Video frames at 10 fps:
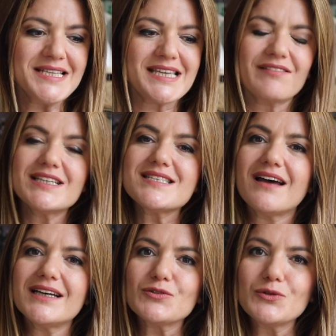Sevgili
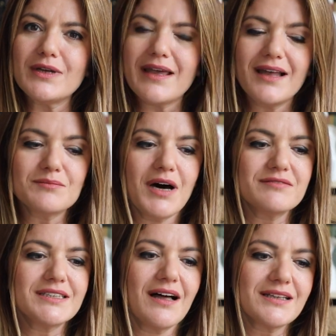Serhat Gürleyen,
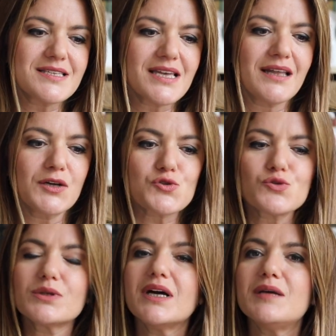Mavi Dalga
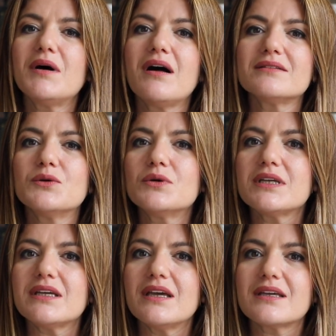senaryosunu kaleme aldığı 12